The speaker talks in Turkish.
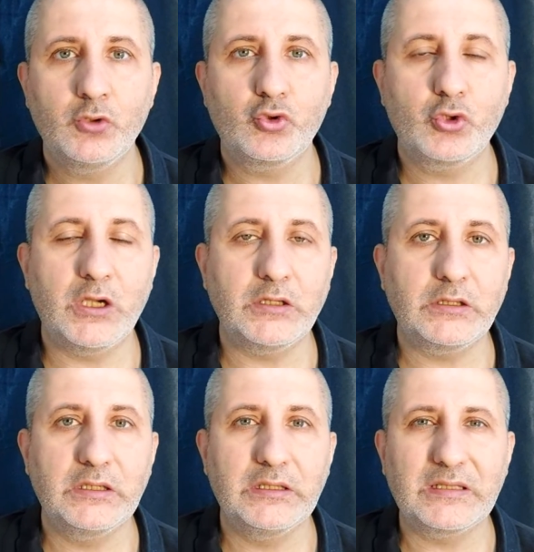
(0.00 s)
şu an
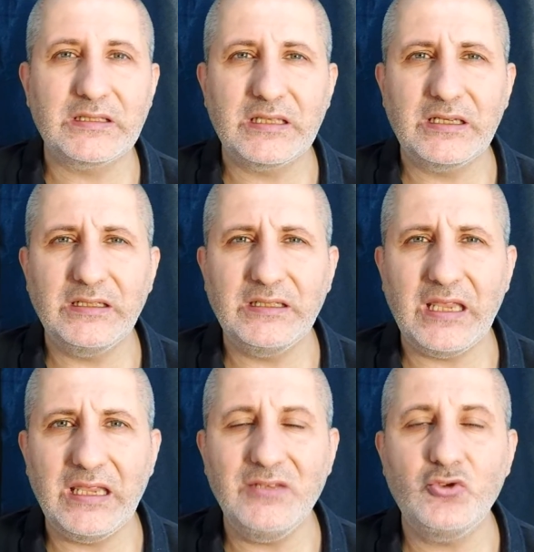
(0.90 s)
Galatasaray'ın en